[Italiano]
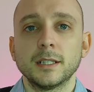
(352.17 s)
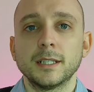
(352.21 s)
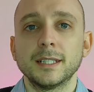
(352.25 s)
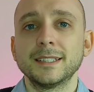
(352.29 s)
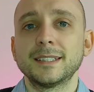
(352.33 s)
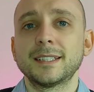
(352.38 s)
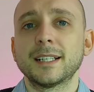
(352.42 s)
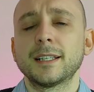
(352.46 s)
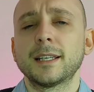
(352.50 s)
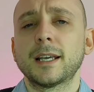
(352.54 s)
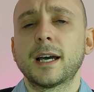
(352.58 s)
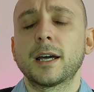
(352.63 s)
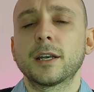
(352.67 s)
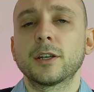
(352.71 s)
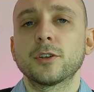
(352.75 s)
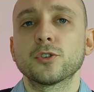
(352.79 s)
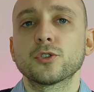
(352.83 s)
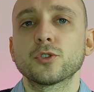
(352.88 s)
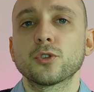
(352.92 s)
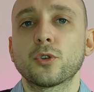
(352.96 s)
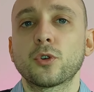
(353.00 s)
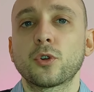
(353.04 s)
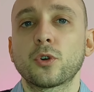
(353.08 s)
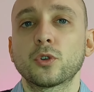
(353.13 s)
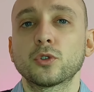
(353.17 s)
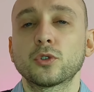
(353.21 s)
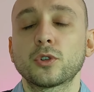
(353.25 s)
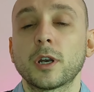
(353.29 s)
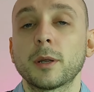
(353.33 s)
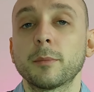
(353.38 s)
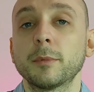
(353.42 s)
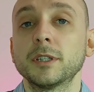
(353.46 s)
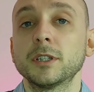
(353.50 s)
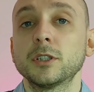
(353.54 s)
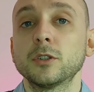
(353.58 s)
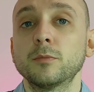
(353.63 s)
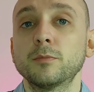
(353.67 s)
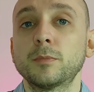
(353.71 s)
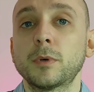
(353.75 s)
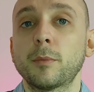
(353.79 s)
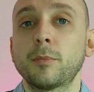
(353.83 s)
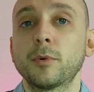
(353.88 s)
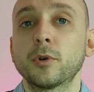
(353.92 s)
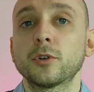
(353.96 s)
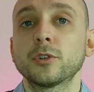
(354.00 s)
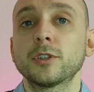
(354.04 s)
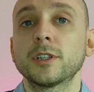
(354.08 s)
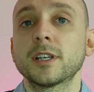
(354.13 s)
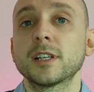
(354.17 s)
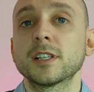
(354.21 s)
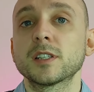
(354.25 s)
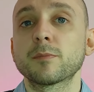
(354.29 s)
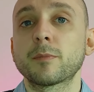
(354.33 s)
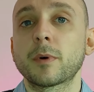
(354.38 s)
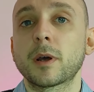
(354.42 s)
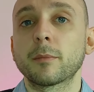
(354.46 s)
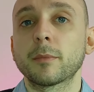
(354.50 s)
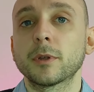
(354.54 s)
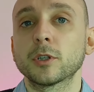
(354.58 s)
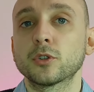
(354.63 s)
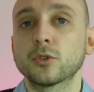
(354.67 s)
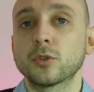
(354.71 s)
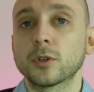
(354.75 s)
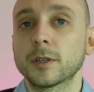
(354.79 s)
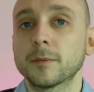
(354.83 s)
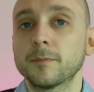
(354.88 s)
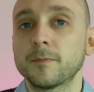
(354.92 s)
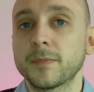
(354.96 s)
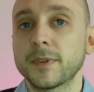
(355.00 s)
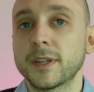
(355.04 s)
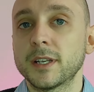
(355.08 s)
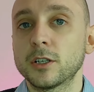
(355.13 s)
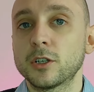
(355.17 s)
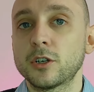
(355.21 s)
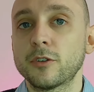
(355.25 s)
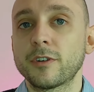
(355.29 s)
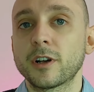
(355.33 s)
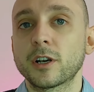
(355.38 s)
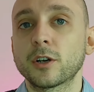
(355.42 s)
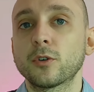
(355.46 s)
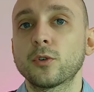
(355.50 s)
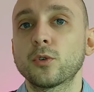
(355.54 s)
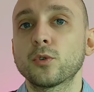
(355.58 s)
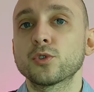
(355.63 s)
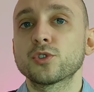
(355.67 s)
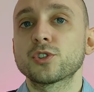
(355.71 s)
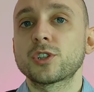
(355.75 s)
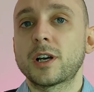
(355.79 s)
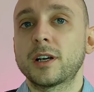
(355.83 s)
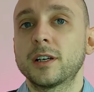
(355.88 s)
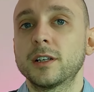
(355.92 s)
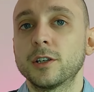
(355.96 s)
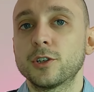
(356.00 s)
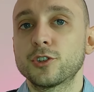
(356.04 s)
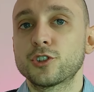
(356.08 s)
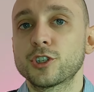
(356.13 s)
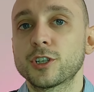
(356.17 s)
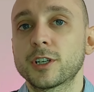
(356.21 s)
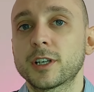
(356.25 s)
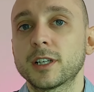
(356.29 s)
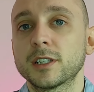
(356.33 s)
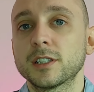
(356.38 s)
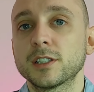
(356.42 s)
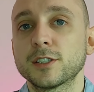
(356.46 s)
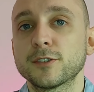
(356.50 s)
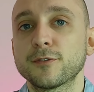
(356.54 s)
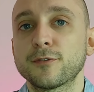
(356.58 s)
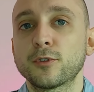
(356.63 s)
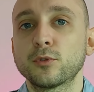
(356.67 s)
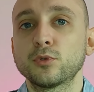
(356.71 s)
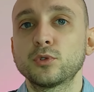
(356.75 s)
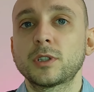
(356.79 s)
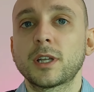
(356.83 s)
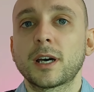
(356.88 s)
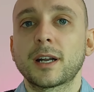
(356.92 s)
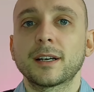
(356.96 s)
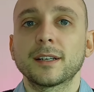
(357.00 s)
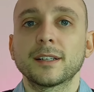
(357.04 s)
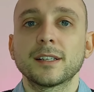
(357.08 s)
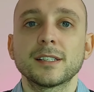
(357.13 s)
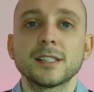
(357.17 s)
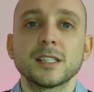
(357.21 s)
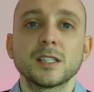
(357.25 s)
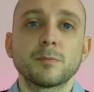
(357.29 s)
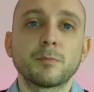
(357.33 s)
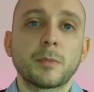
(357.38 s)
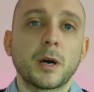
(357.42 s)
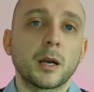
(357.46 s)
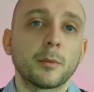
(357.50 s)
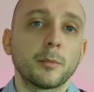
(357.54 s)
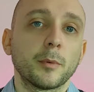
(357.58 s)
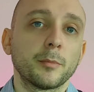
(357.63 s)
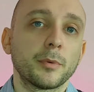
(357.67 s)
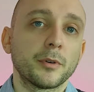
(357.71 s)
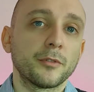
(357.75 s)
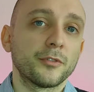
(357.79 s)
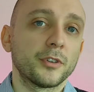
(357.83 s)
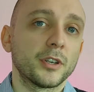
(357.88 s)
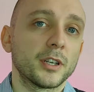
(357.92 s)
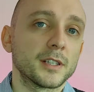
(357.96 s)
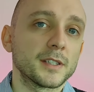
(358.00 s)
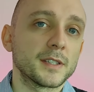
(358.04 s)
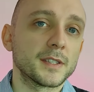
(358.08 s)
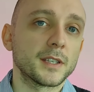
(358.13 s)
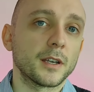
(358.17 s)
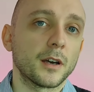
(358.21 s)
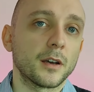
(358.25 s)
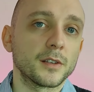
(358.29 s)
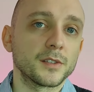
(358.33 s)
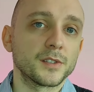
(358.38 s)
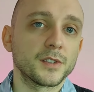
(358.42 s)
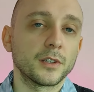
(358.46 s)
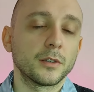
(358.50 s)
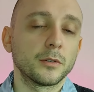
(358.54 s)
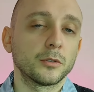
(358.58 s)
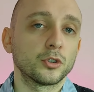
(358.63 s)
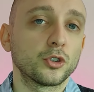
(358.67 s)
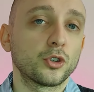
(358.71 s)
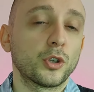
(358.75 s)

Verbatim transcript: Gli italiani sono notoriamente un popolo di risparmiatori. Il governo lo sa e cerca di sfruttarne i risparmi per finanziarsi.